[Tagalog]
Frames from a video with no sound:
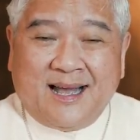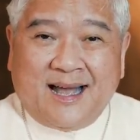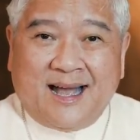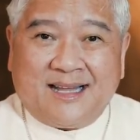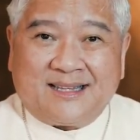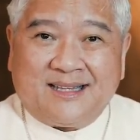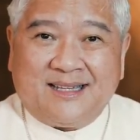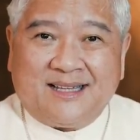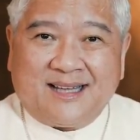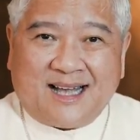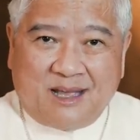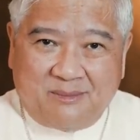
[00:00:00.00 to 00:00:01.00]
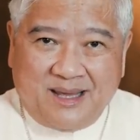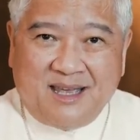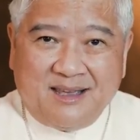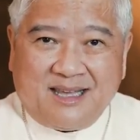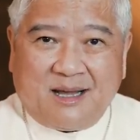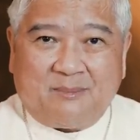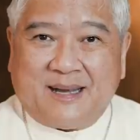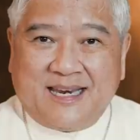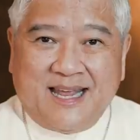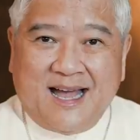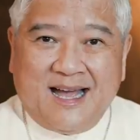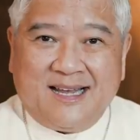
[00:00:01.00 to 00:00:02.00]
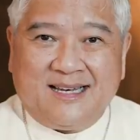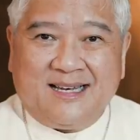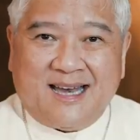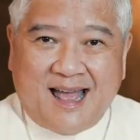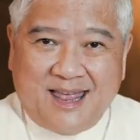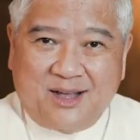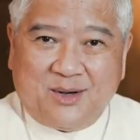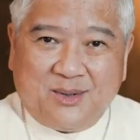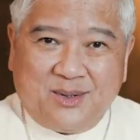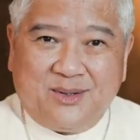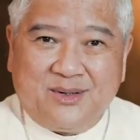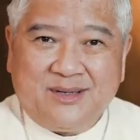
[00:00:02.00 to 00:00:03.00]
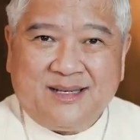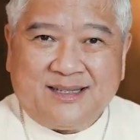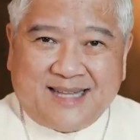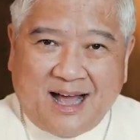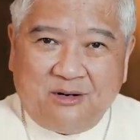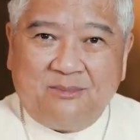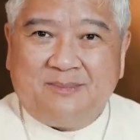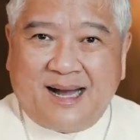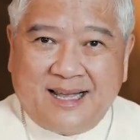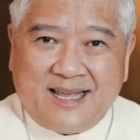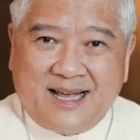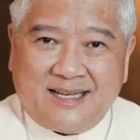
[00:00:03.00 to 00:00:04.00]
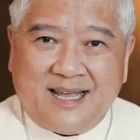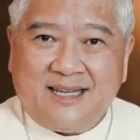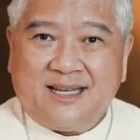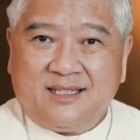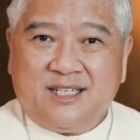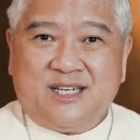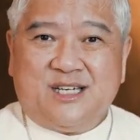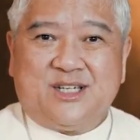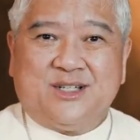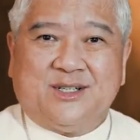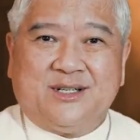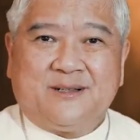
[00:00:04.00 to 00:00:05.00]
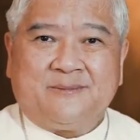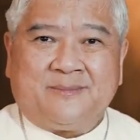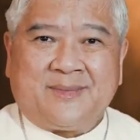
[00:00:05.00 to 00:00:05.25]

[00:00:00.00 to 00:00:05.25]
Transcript: At kami, kaparian, laiko, taong bayan ay nagdesisyon